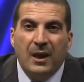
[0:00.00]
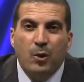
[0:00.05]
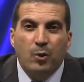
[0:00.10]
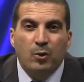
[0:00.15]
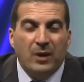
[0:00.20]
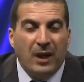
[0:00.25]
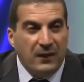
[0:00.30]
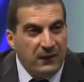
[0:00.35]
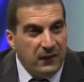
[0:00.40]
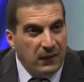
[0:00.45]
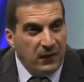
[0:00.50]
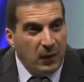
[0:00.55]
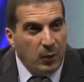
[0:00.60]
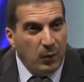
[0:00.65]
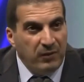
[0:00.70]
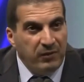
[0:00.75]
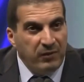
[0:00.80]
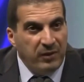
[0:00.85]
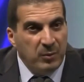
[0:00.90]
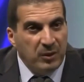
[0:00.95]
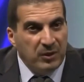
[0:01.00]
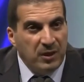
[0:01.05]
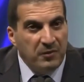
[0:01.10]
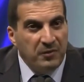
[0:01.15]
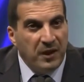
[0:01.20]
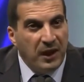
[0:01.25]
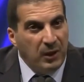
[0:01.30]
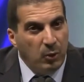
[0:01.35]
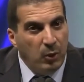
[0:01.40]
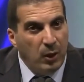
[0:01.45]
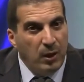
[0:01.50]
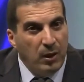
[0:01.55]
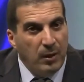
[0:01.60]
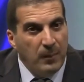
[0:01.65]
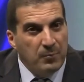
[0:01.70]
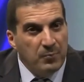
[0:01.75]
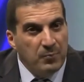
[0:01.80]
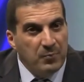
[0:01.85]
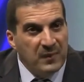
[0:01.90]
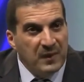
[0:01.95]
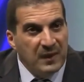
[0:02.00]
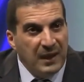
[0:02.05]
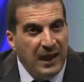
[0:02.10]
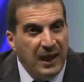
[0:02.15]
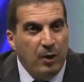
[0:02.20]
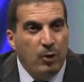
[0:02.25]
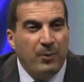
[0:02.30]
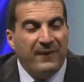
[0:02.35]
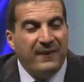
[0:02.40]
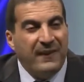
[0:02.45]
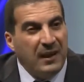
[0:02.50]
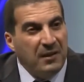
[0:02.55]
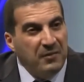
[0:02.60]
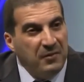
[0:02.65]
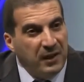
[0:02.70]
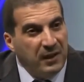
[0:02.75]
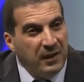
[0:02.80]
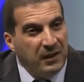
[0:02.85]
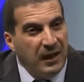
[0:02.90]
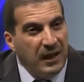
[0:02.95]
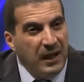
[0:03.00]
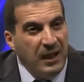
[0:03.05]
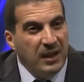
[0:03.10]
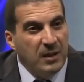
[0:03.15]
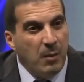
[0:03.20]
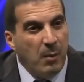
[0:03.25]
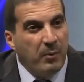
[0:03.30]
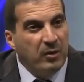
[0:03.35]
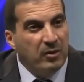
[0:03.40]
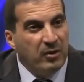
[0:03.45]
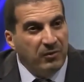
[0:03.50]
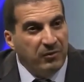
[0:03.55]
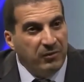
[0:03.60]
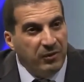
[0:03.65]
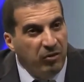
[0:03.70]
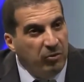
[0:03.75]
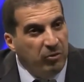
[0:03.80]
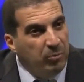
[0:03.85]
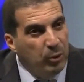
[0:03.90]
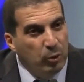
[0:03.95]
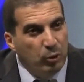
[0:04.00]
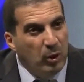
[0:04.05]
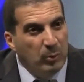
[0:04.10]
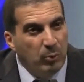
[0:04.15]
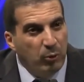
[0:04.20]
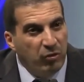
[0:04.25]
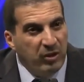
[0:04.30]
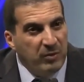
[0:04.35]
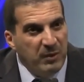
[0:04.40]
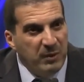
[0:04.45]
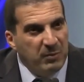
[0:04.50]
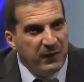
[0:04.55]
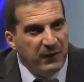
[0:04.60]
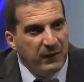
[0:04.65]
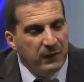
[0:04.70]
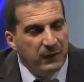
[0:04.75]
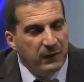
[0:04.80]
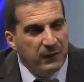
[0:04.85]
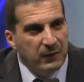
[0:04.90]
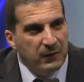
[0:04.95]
له انت عايز تتطوع في المطافي قال له اه قال له بس على فكره احنا ما بنطفيش بيوت المسلمين بس